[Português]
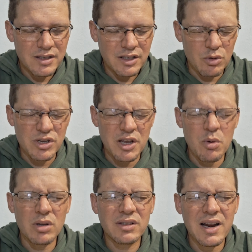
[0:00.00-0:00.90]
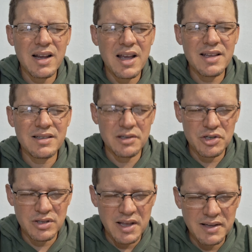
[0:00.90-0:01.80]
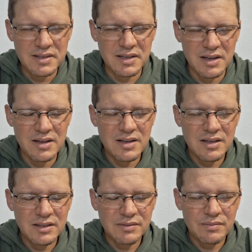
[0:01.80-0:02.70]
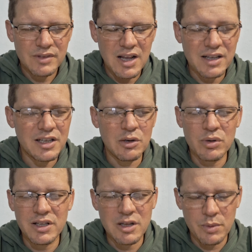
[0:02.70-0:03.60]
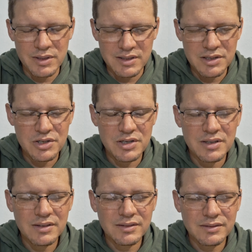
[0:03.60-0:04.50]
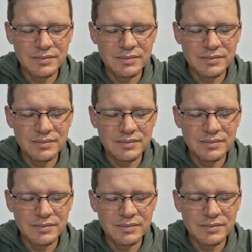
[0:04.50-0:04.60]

que o Senhor traga à existência aquilo que não existe.